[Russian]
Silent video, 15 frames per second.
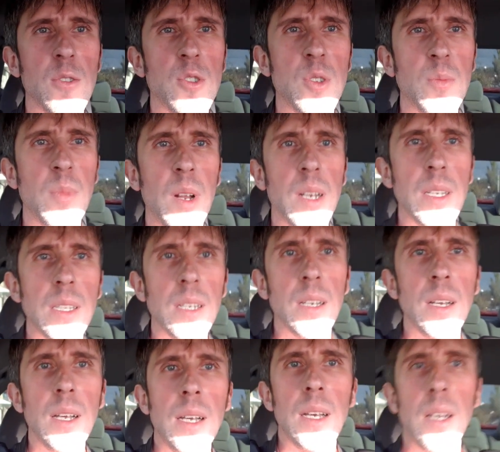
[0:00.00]
очень болит.
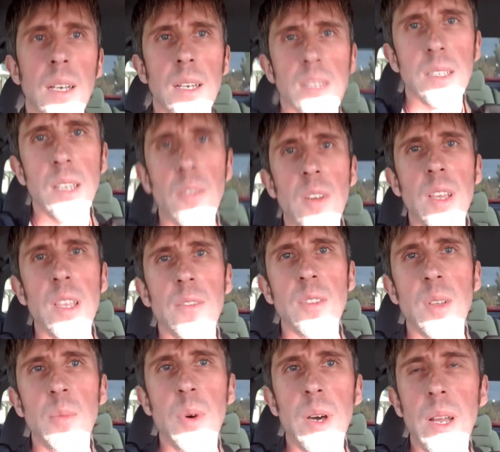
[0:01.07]
Заявление в
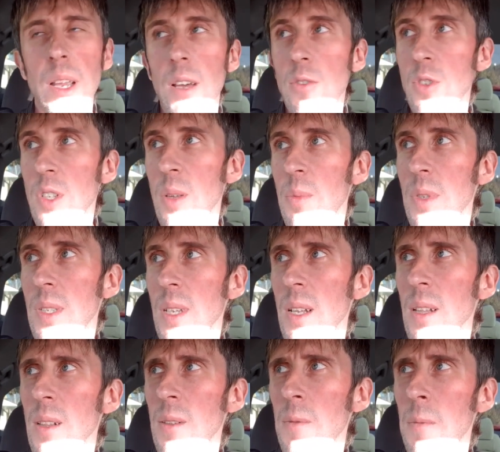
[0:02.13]
ДБР я уже
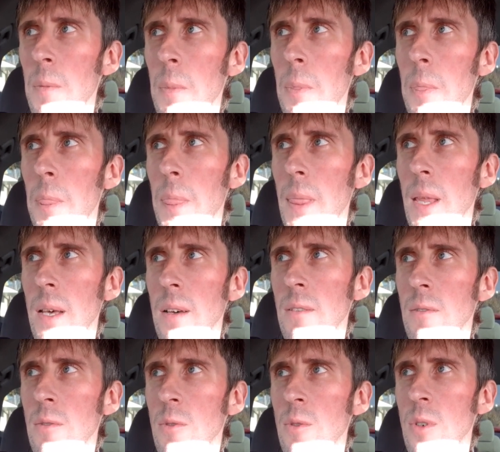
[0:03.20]
написал. А,
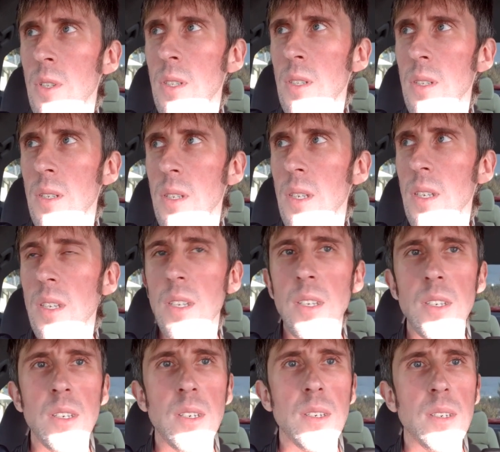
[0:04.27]
вот.
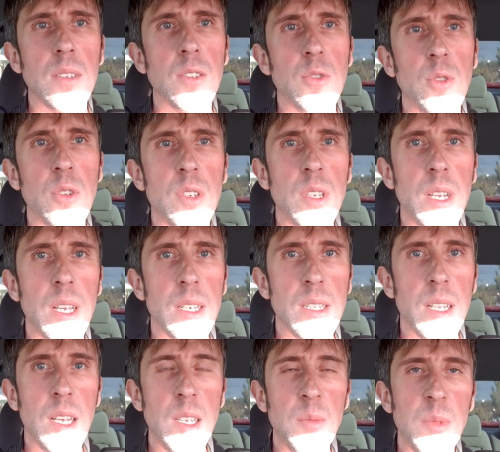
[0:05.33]
И что
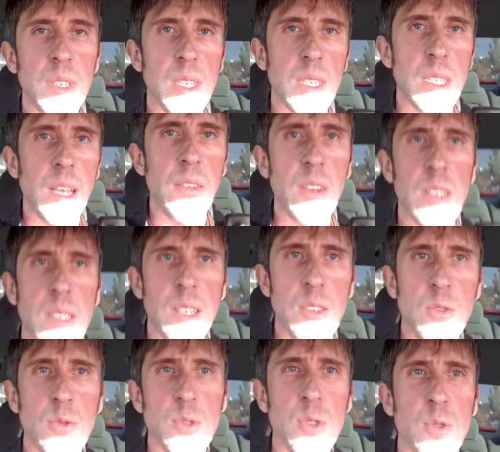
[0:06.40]
интересно, они мне составили
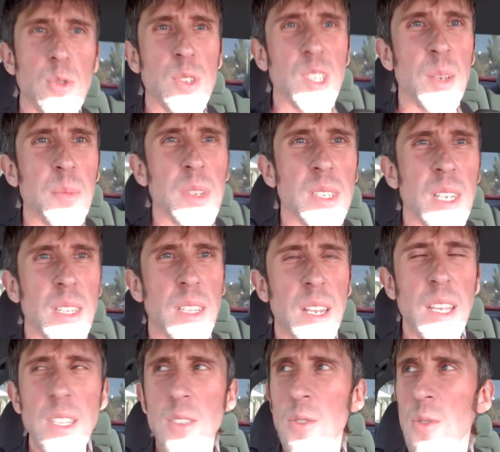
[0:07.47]
статью
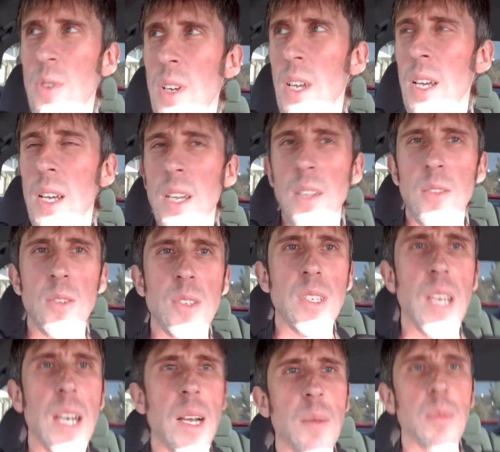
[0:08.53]
173, то есть
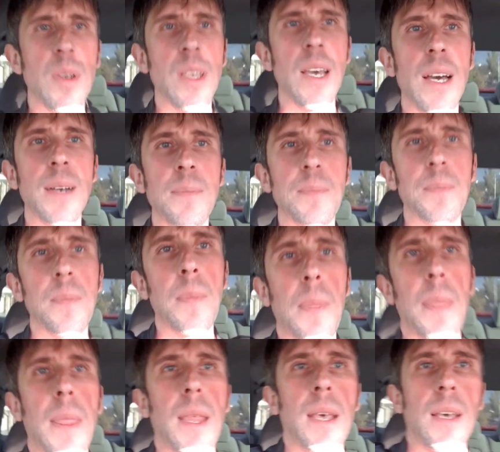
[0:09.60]
якобы я,
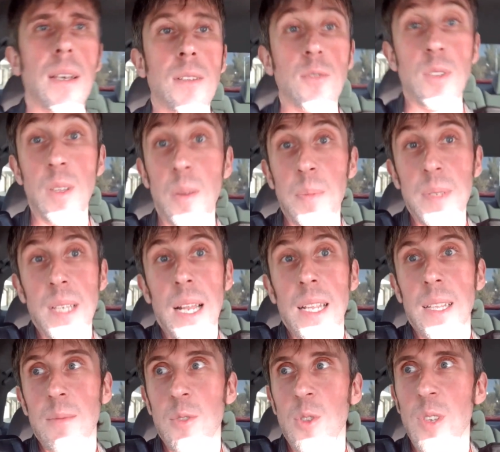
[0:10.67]
ну, написали
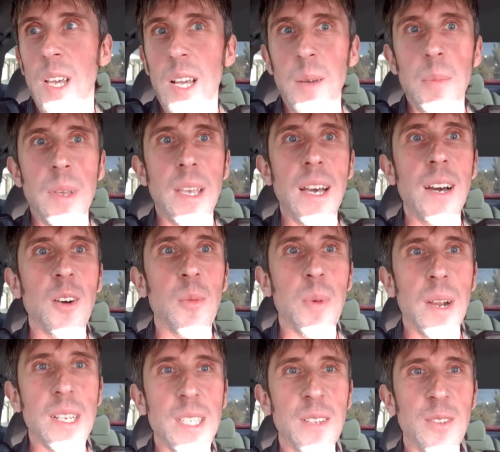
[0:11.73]
там, что якобы я
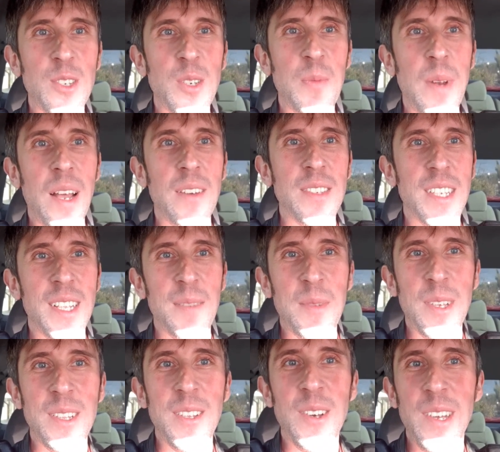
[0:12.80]
образливо чіплявся
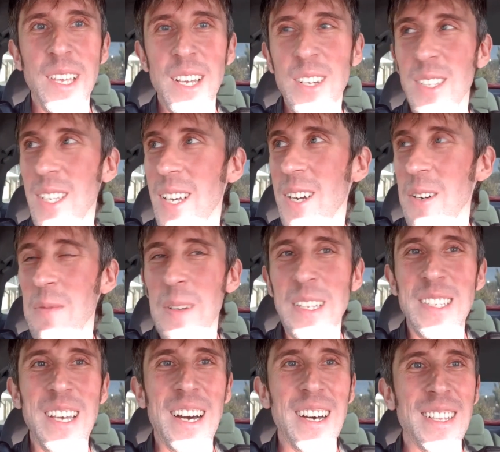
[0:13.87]
там до каких-то
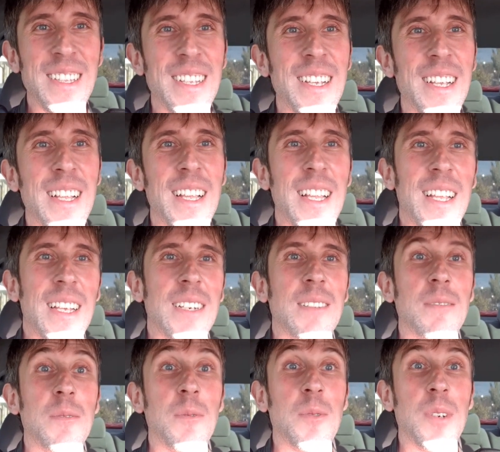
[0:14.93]
громадян.
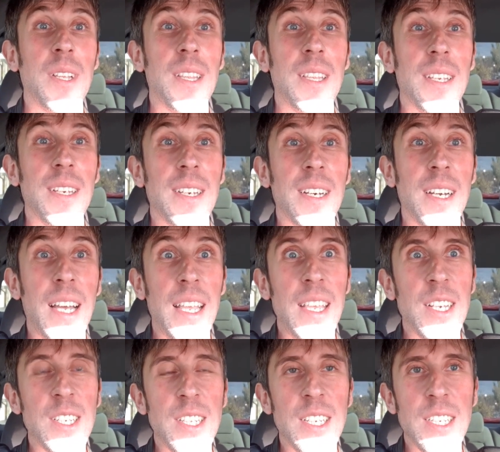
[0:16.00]
Вот.
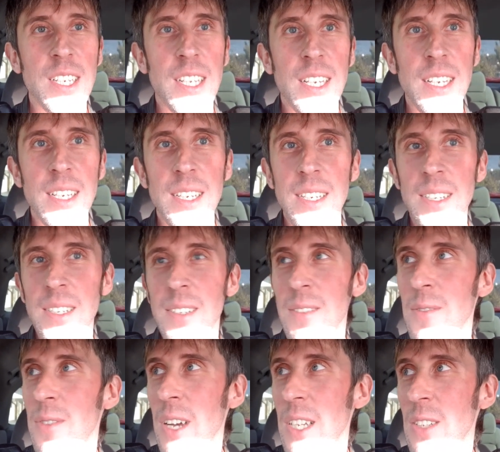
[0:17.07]
Конечно же,
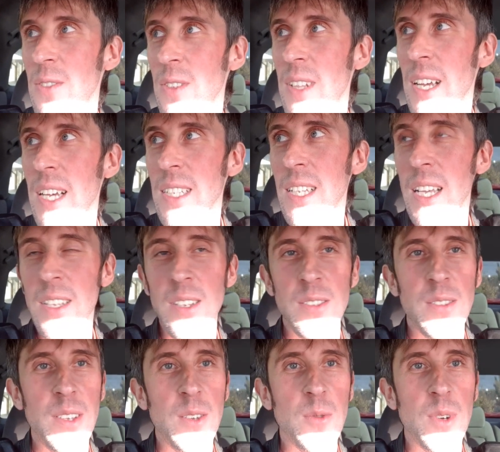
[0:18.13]
в качестве
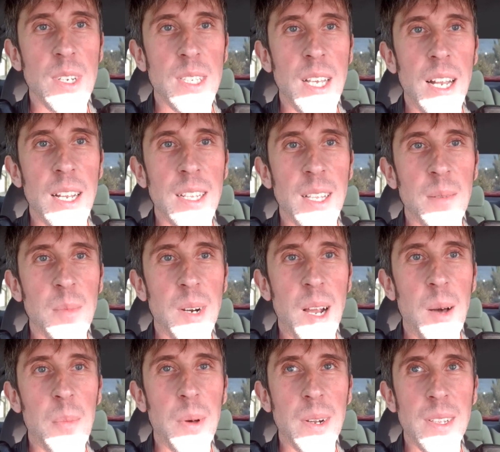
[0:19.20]
доказательства они указали там
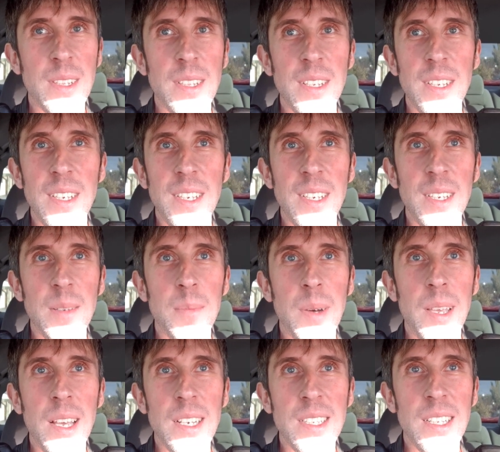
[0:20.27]
рапорт и
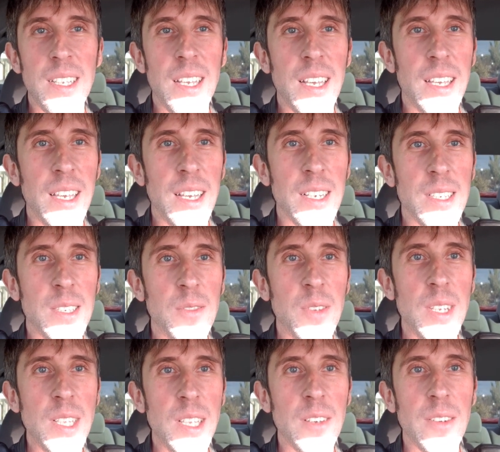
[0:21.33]
каких якихось
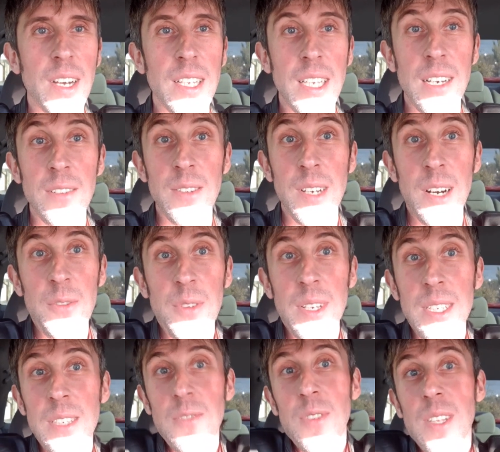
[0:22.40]
свідків, хотя в графе
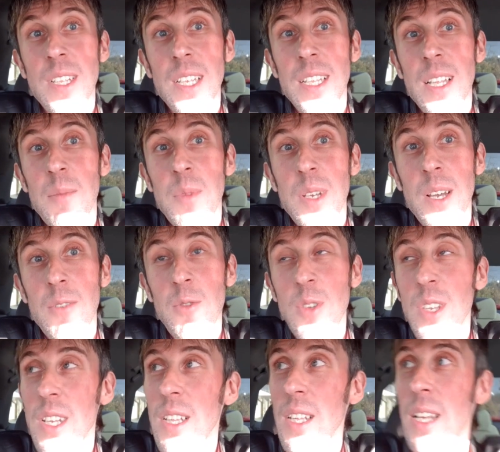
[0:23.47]
свідки там никого
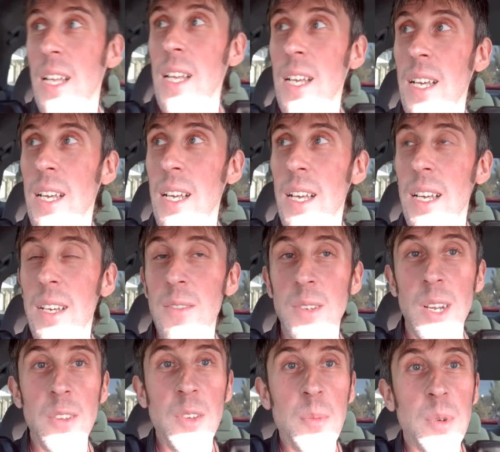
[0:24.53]
нет, в
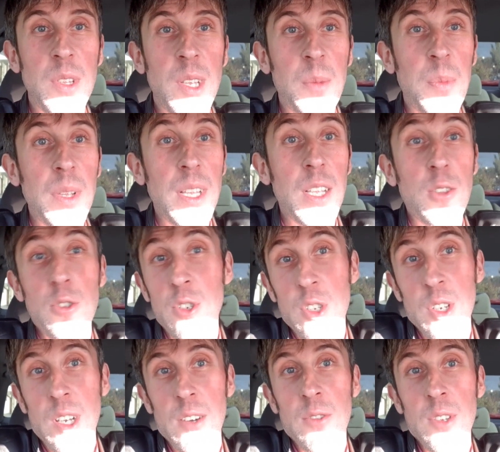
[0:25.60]
графе потерпілий тоже
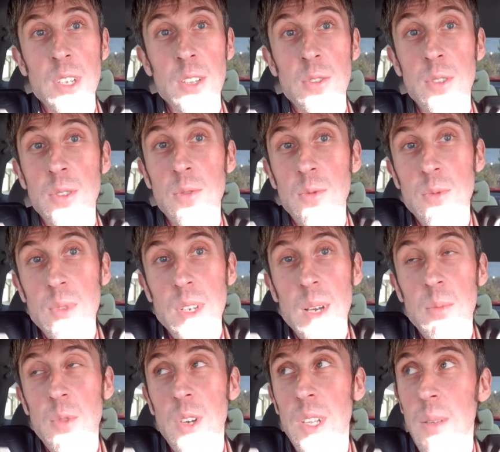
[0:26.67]
никого нет. То есть, ну,
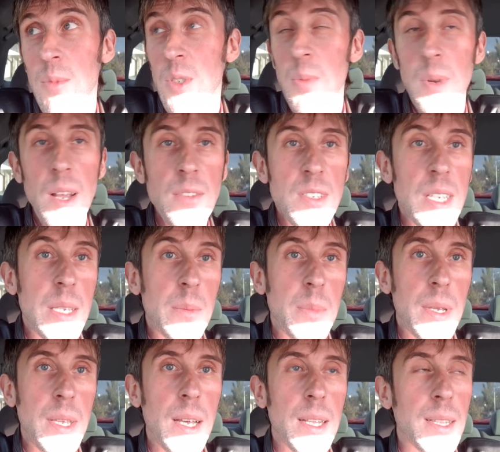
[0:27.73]
кому я там чіплявся,
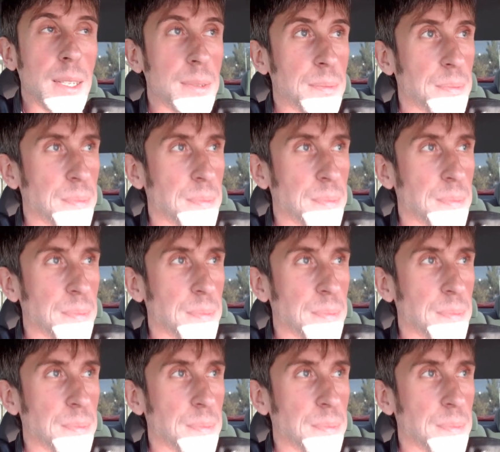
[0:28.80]
непонятно.